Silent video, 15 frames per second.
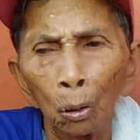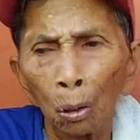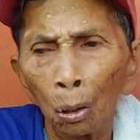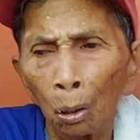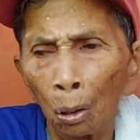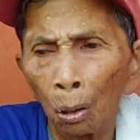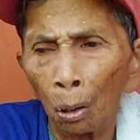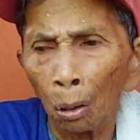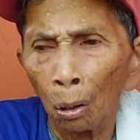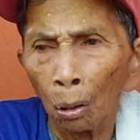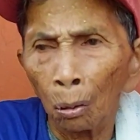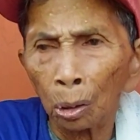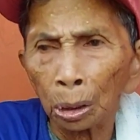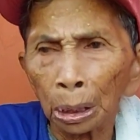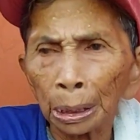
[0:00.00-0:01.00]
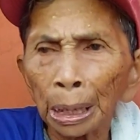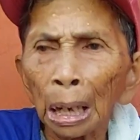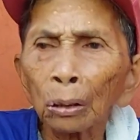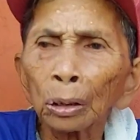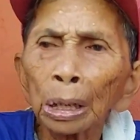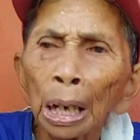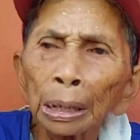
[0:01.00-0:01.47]
Oo. Ah. So niya
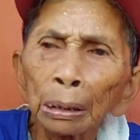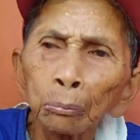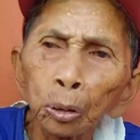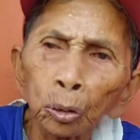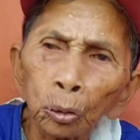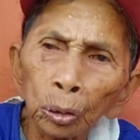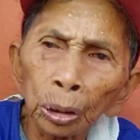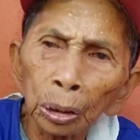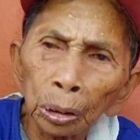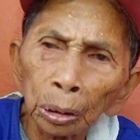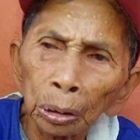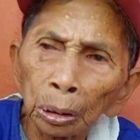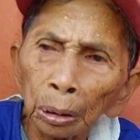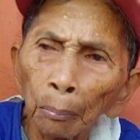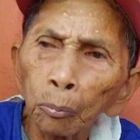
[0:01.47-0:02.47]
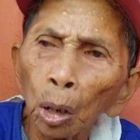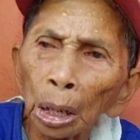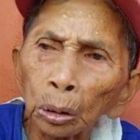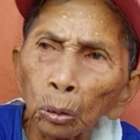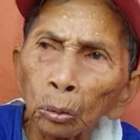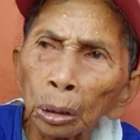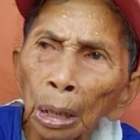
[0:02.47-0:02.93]
ako nalibot soy sa ah.
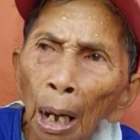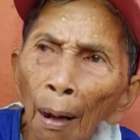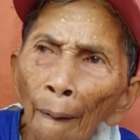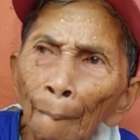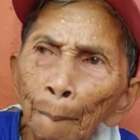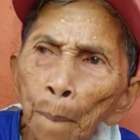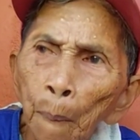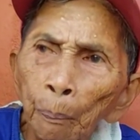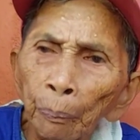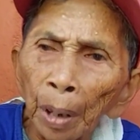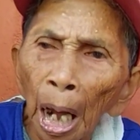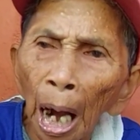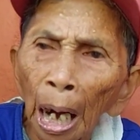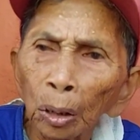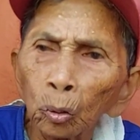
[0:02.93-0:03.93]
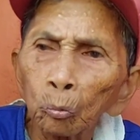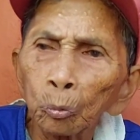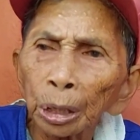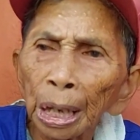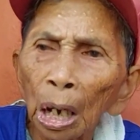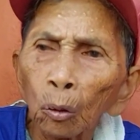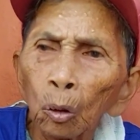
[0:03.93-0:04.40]
bukatot ka. Oo. Ah. Ano mo
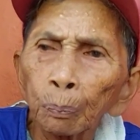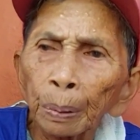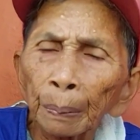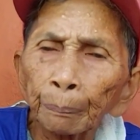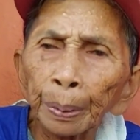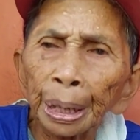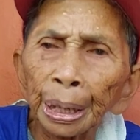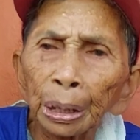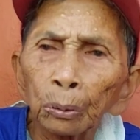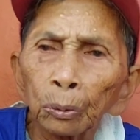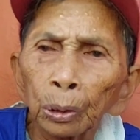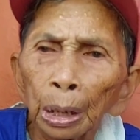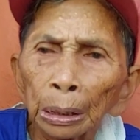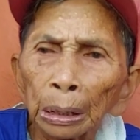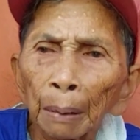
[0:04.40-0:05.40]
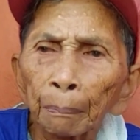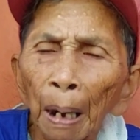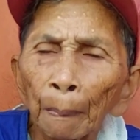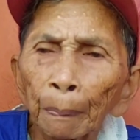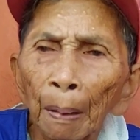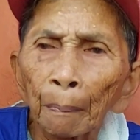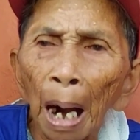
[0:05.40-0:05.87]
na ako pipiliun data
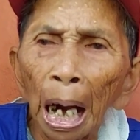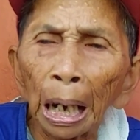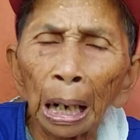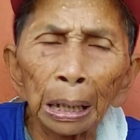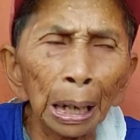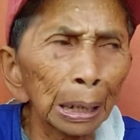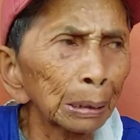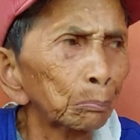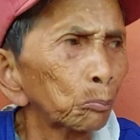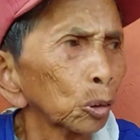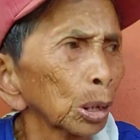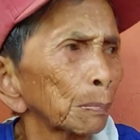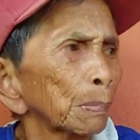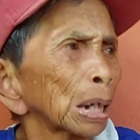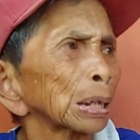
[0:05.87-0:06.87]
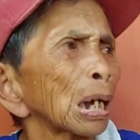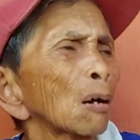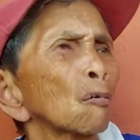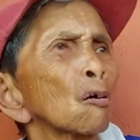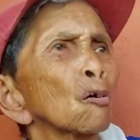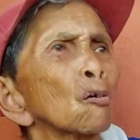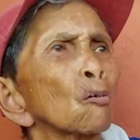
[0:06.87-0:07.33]
papabakal ay bure man
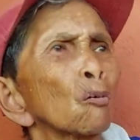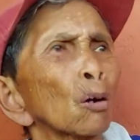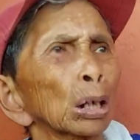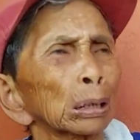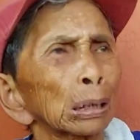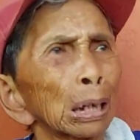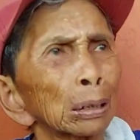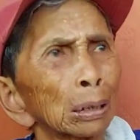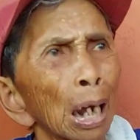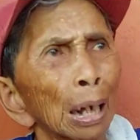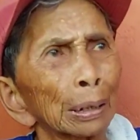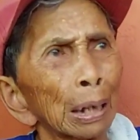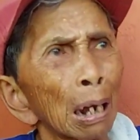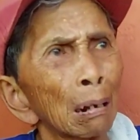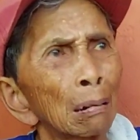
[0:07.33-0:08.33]
ako kung kwarta, sayang.